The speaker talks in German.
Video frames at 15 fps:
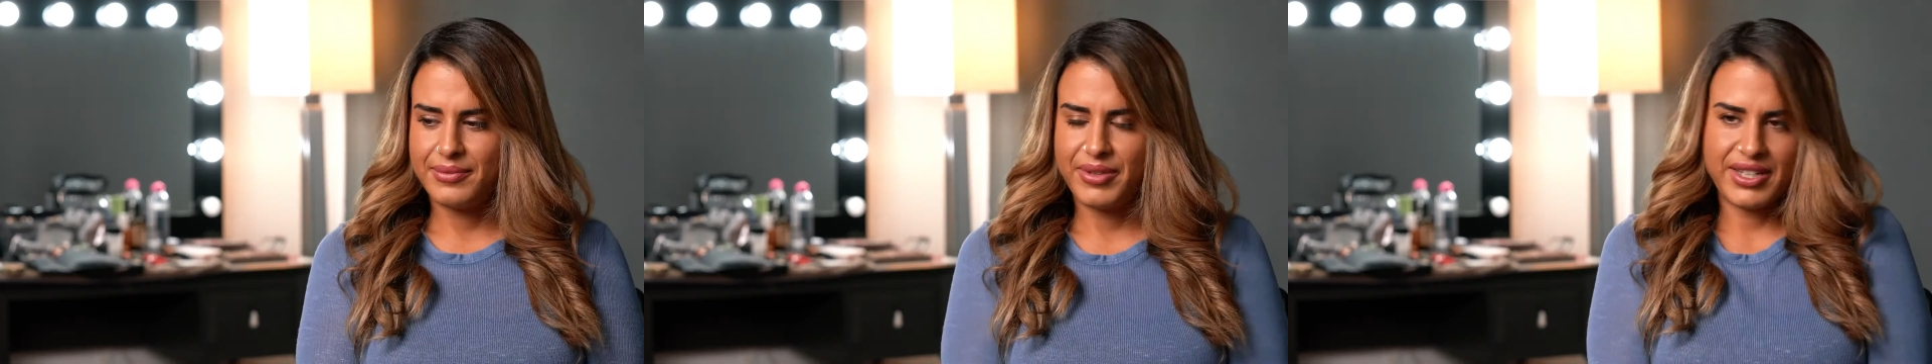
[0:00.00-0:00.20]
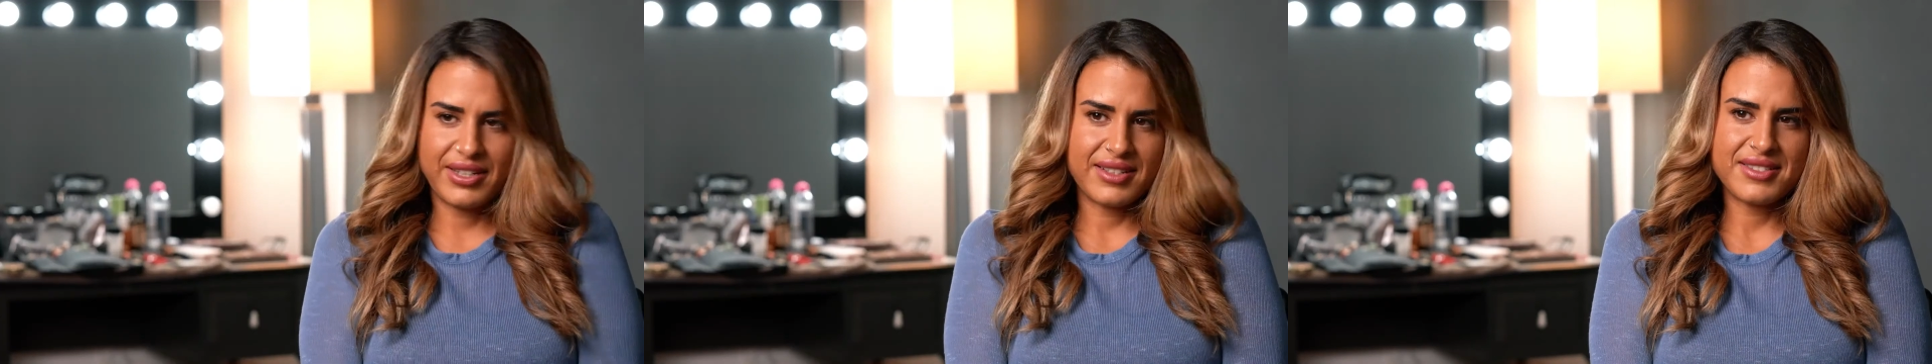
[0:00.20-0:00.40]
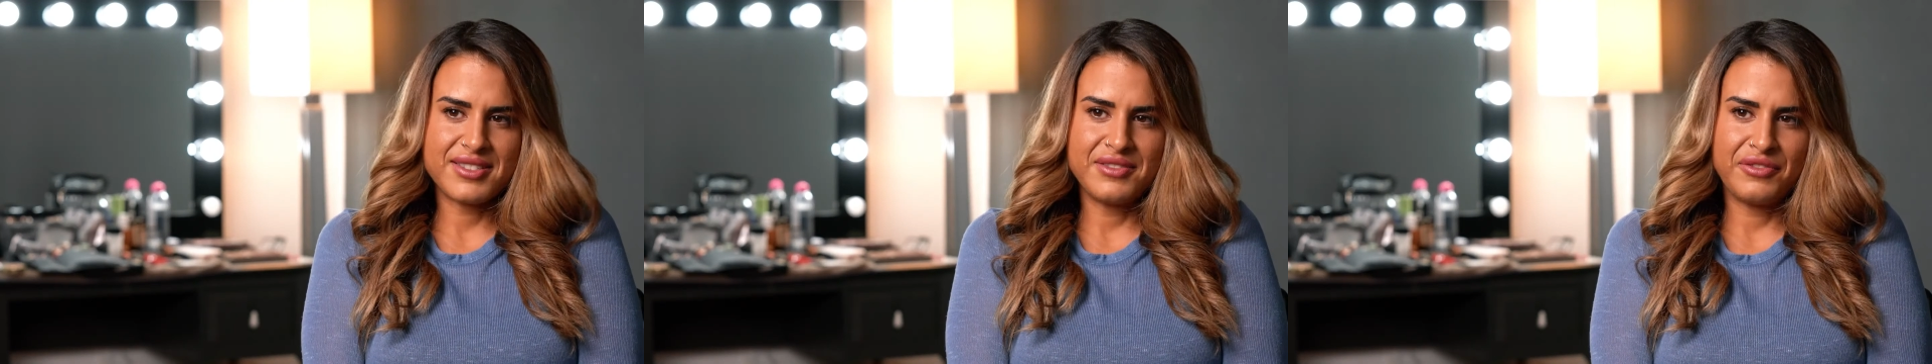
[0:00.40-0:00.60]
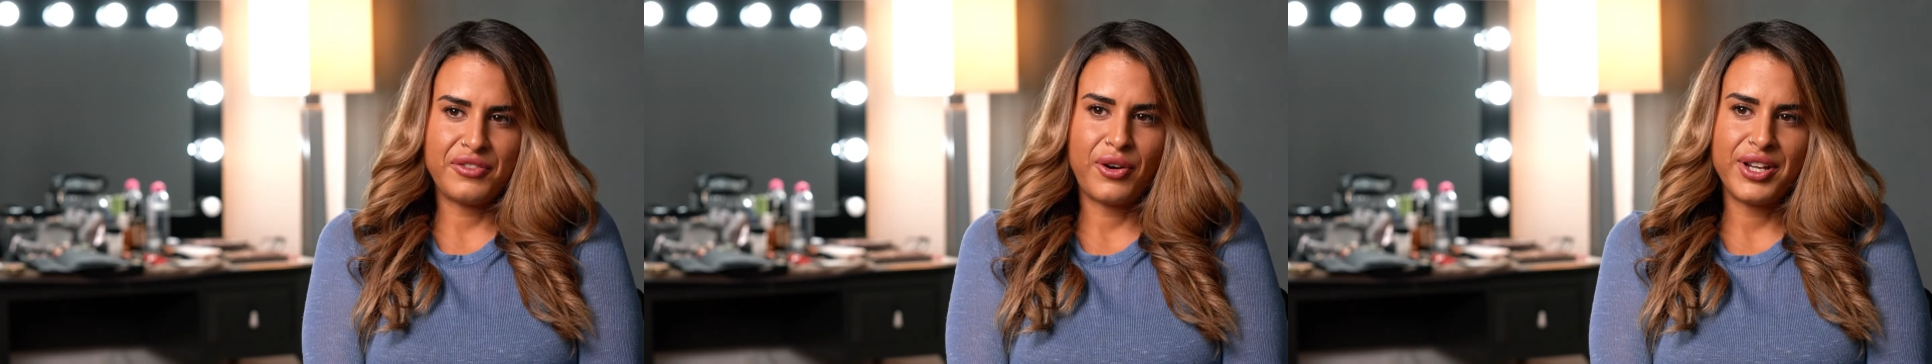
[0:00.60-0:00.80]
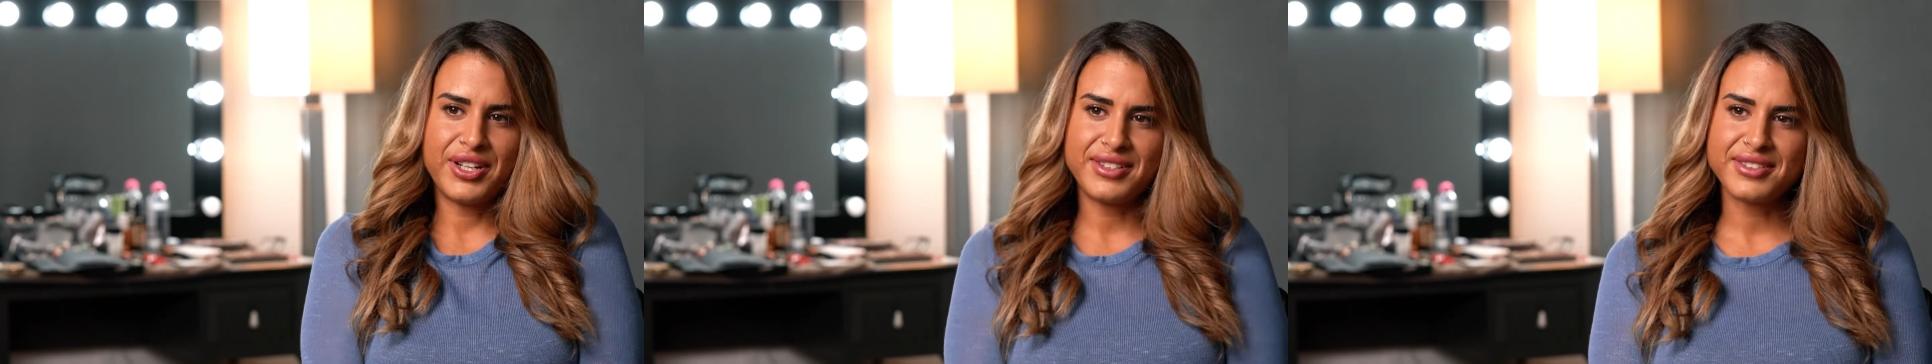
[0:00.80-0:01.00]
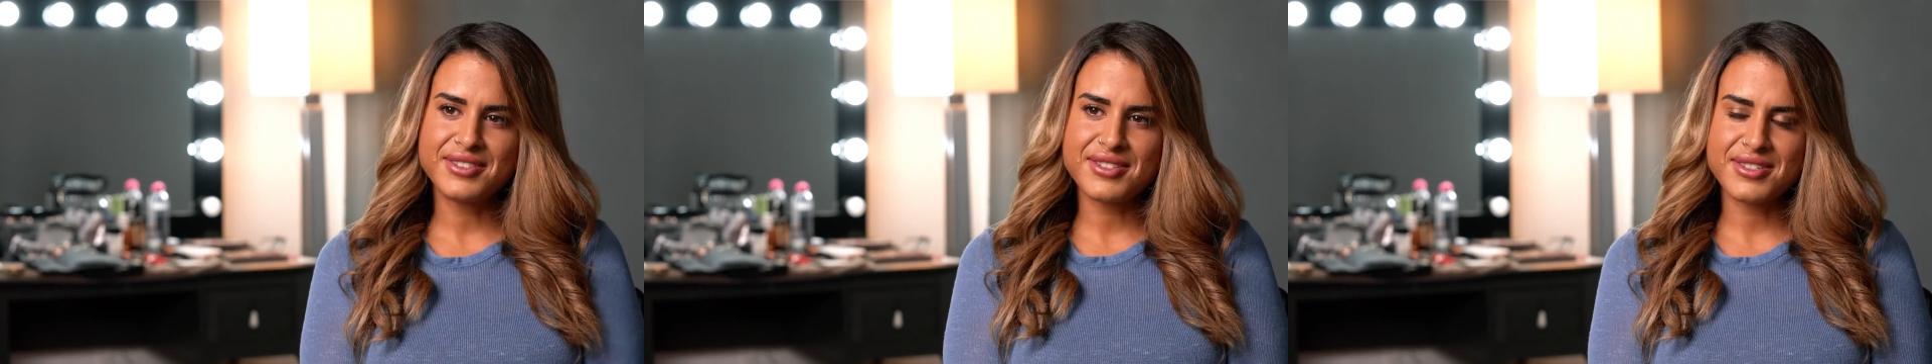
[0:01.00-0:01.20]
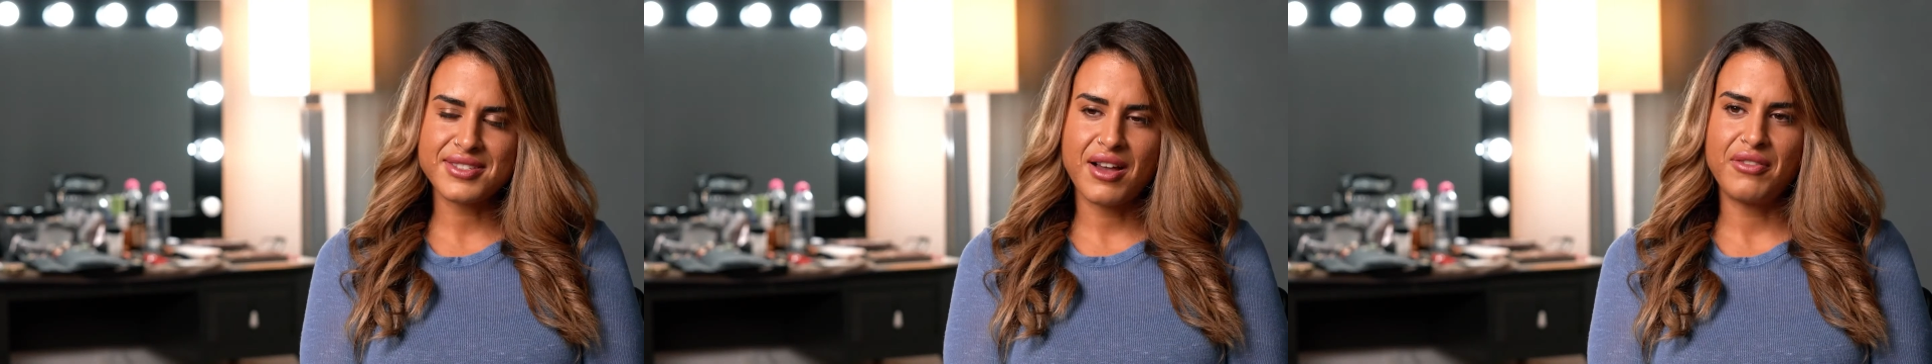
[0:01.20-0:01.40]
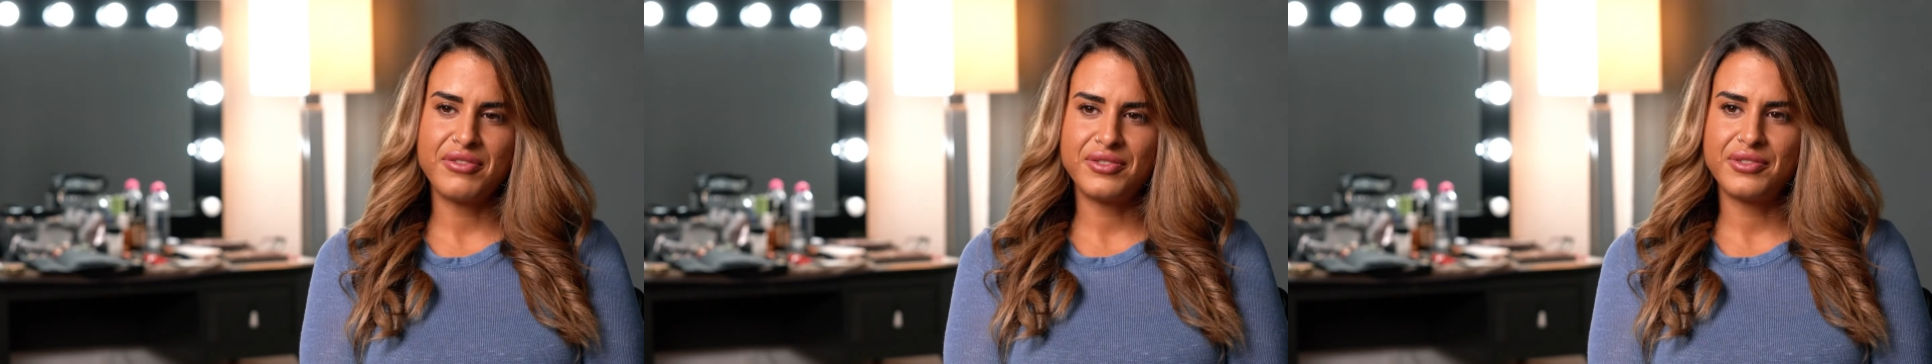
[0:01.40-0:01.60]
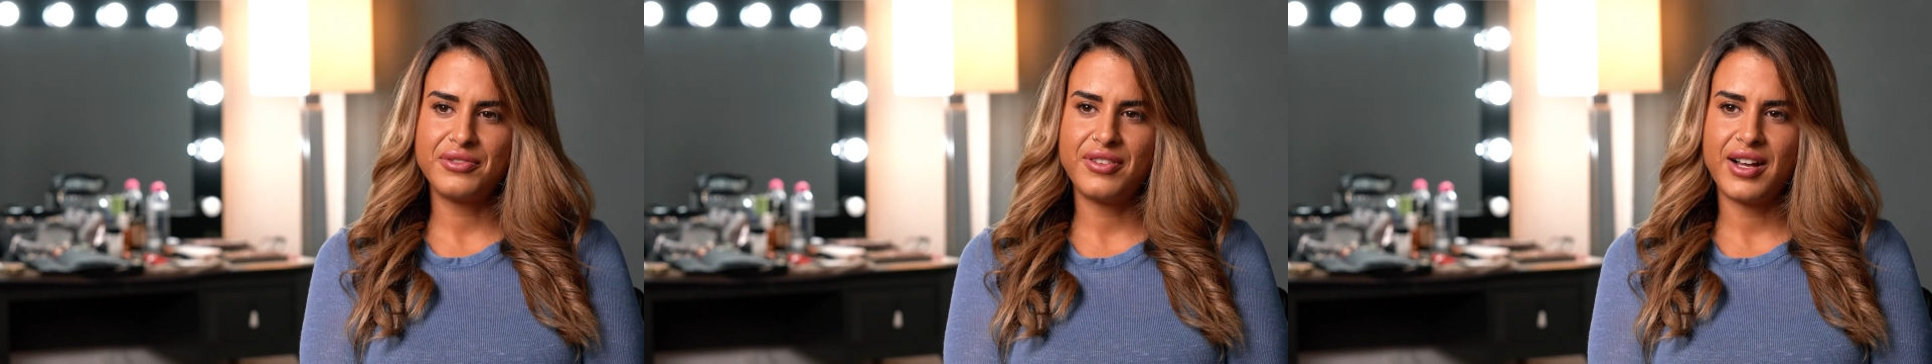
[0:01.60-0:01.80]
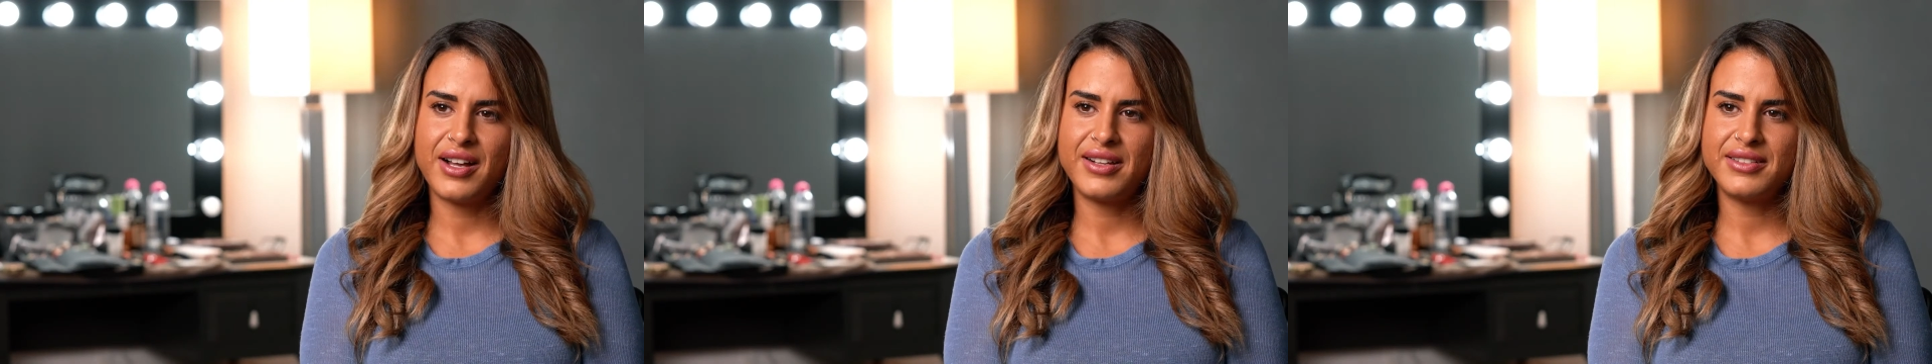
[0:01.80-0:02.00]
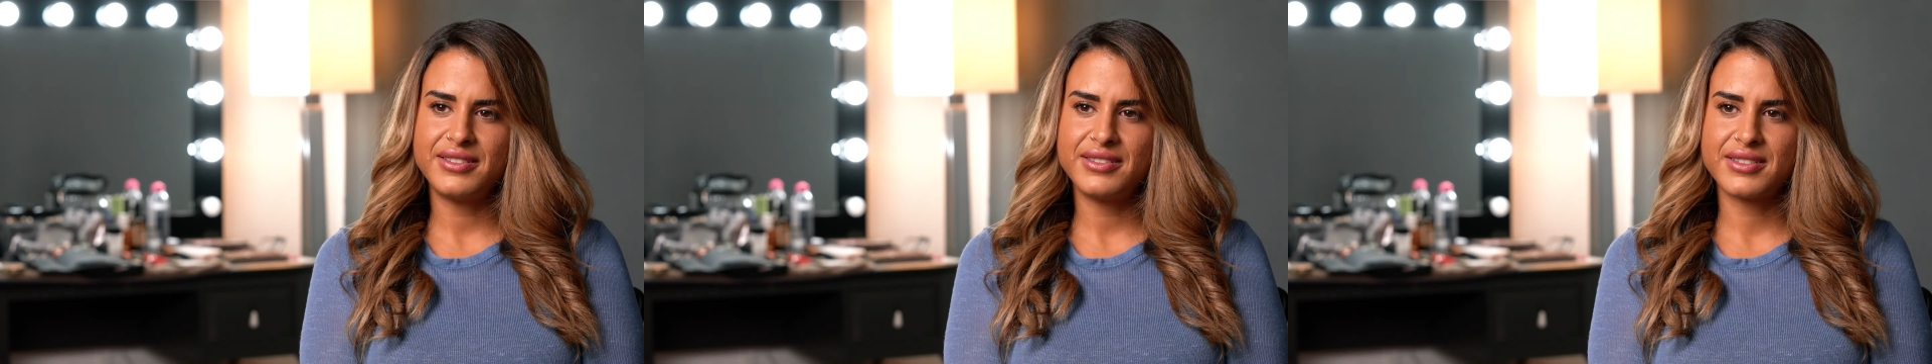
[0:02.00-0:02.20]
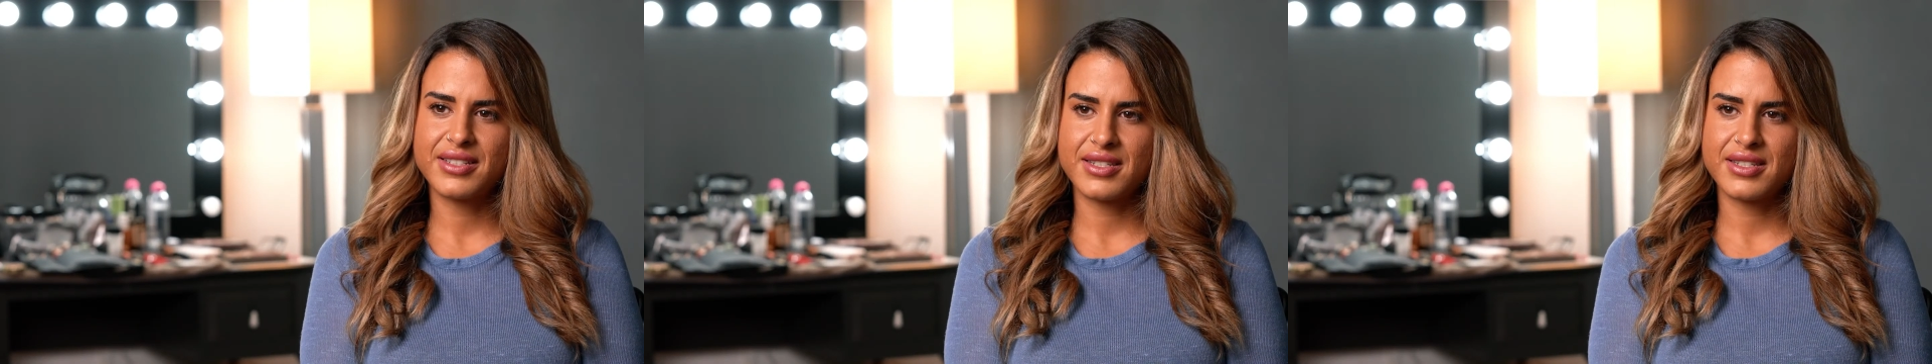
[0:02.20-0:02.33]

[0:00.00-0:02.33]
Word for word: Meinen ganzen Freunden ist es aufgefallen,